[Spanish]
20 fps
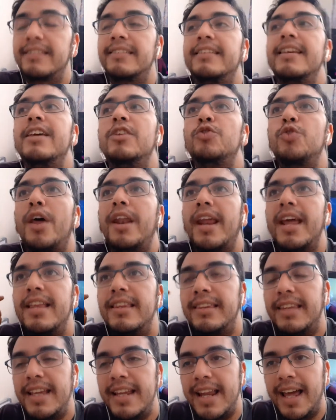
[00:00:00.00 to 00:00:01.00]
siendo
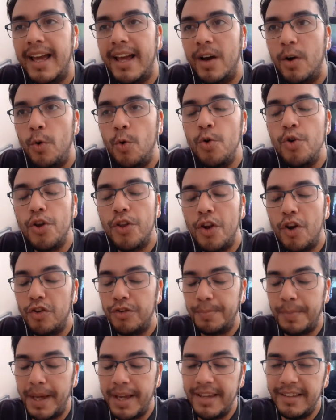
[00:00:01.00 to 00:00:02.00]
Argentina uno de
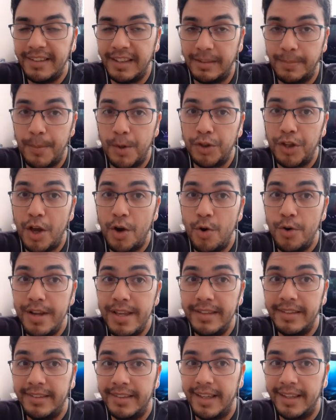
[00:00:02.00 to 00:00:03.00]
los países
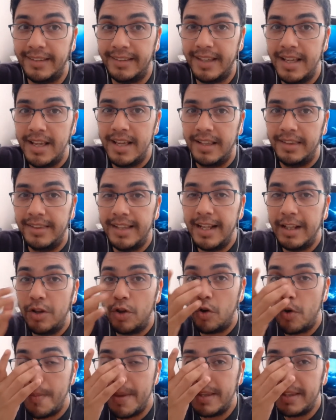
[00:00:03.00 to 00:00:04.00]
protagonistas del
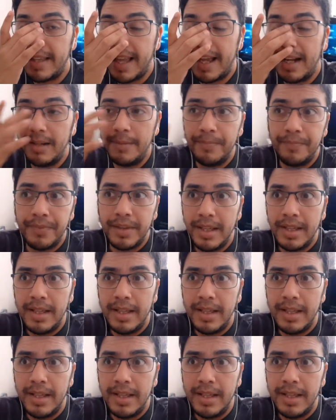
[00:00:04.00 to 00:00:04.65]
documental,